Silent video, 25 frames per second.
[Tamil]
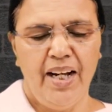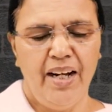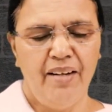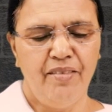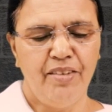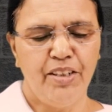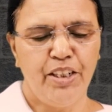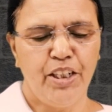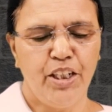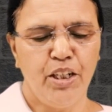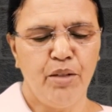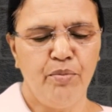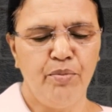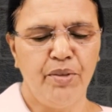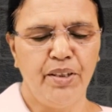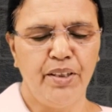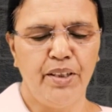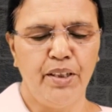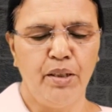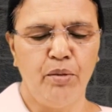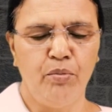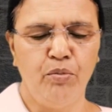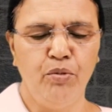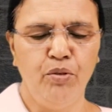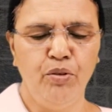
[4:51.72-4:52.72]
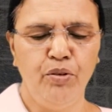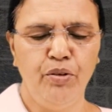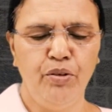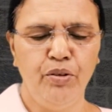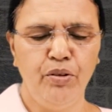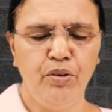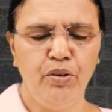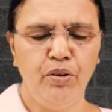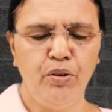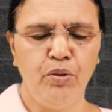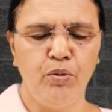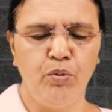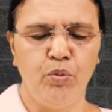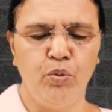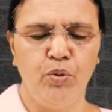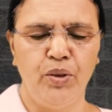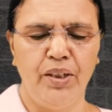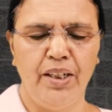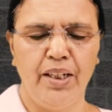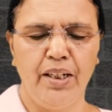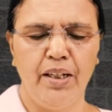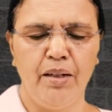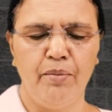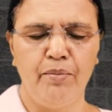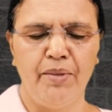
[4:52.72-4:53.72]
அவரிடம் இந்த முழு
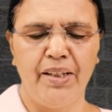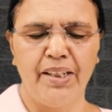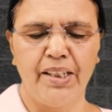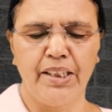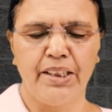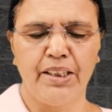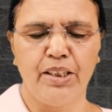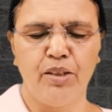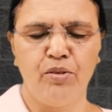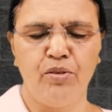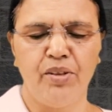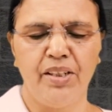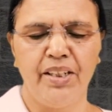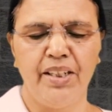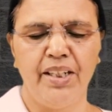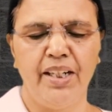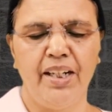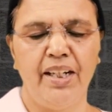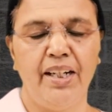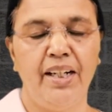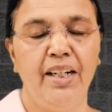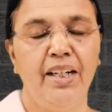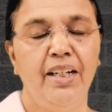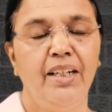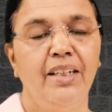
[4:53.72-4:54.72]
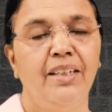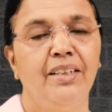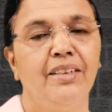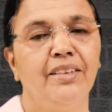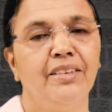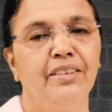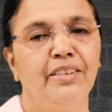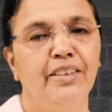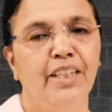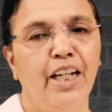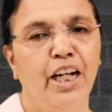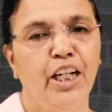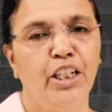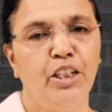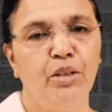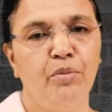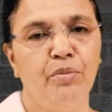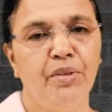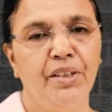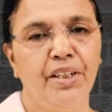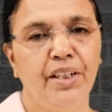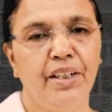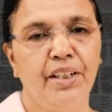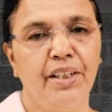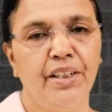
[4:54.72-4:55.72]
உலக மரத்தினுடைய
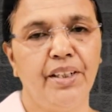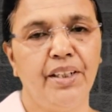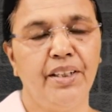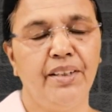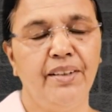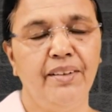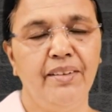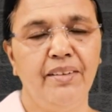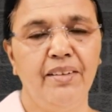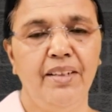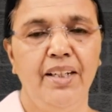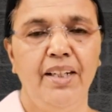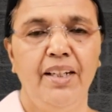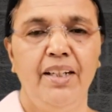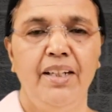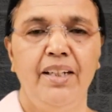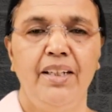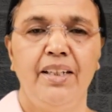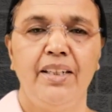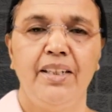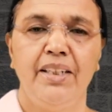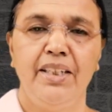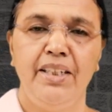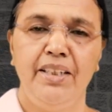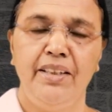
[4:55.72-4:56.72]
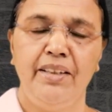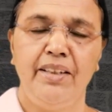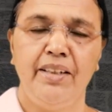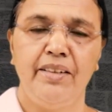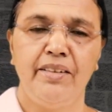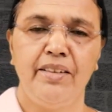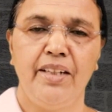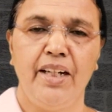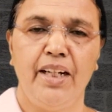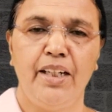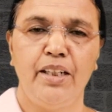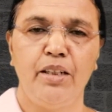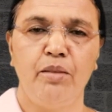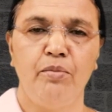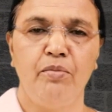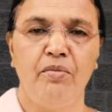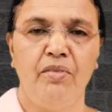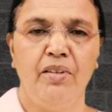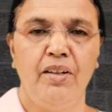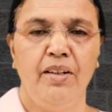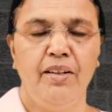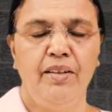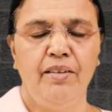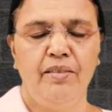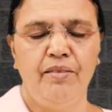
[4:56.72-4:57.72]
ஞானம் இருக்கிறது இந்த ஞானம்
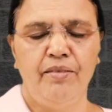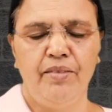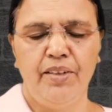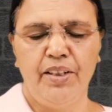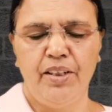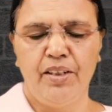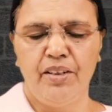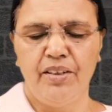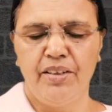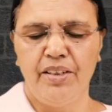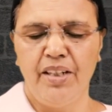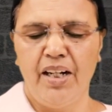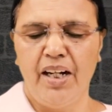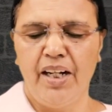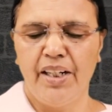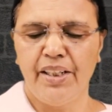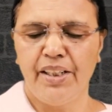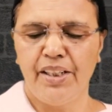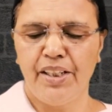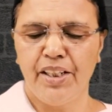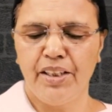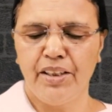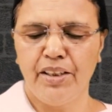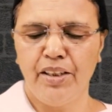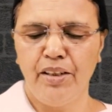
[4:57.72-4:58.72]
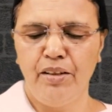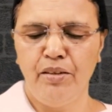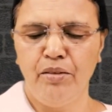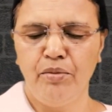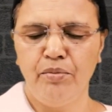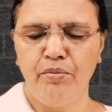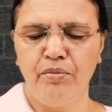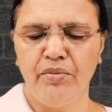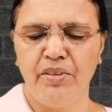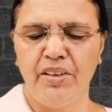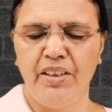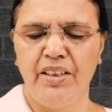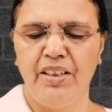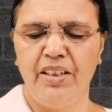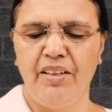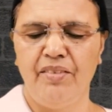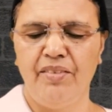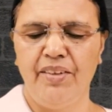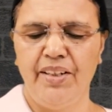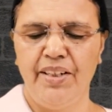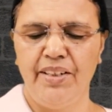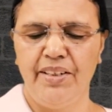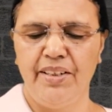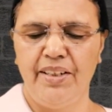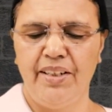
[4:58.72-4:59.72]
வேறு யாரிடத்திலும்
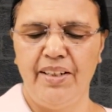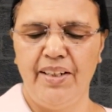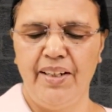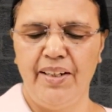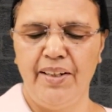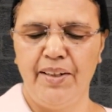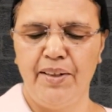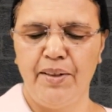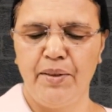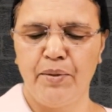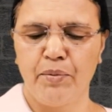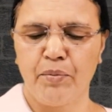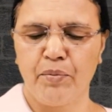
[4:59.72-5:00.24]
இல்லவே இல்லை